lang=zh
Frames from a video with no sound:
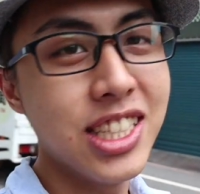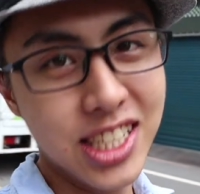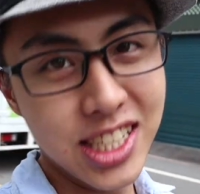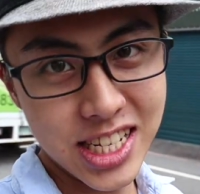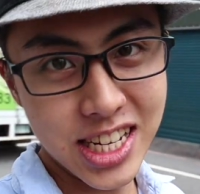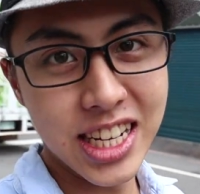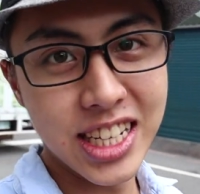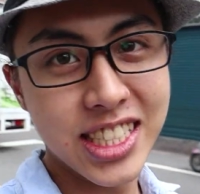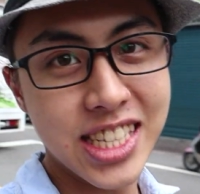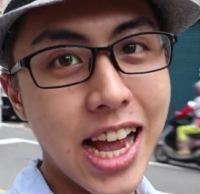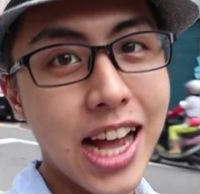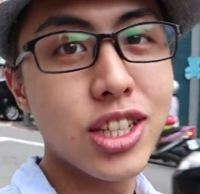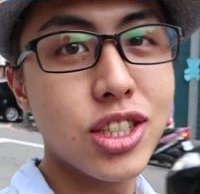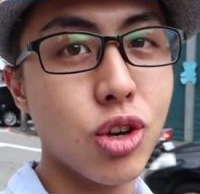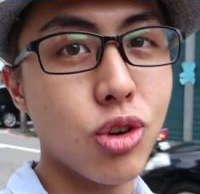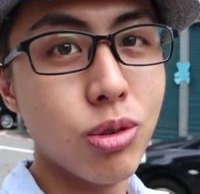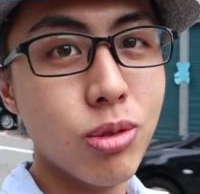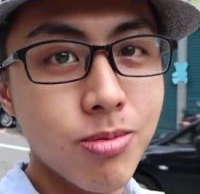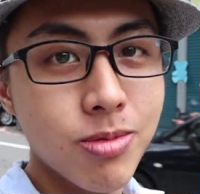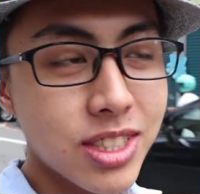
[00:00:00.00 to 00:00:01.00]
自己的家
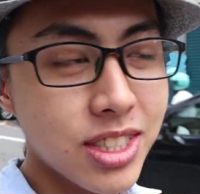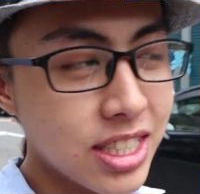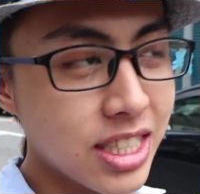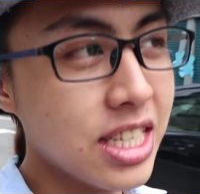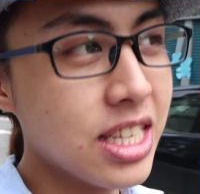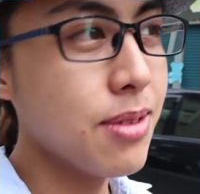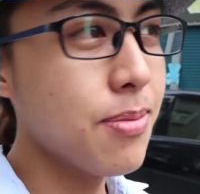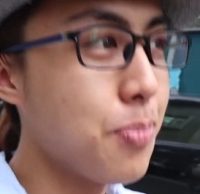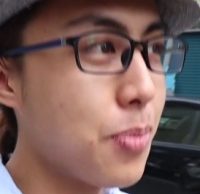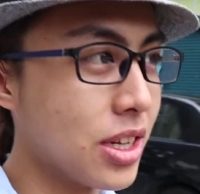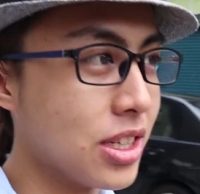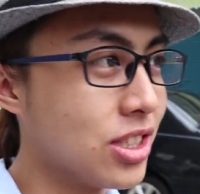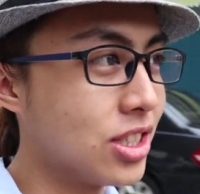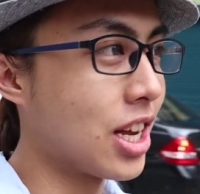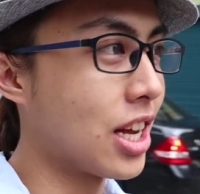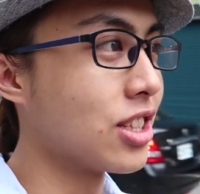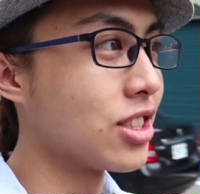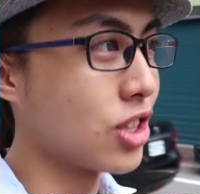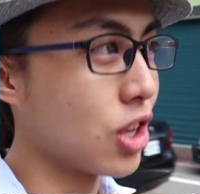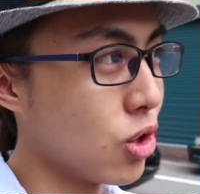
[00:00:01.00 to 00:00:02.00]
中基本
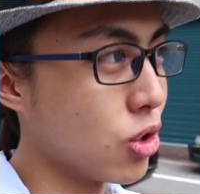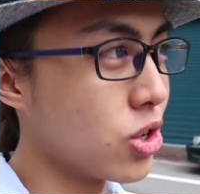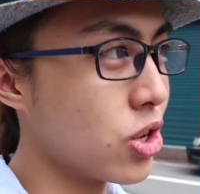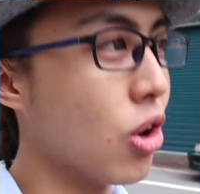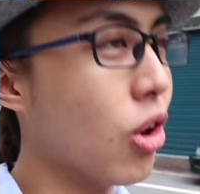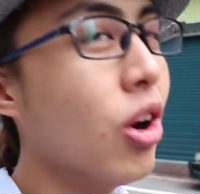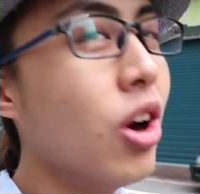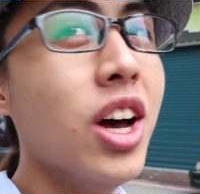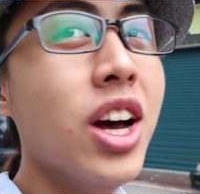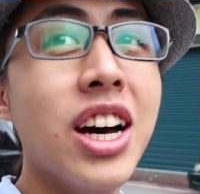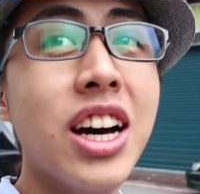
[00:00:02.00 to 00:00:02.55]
上都有。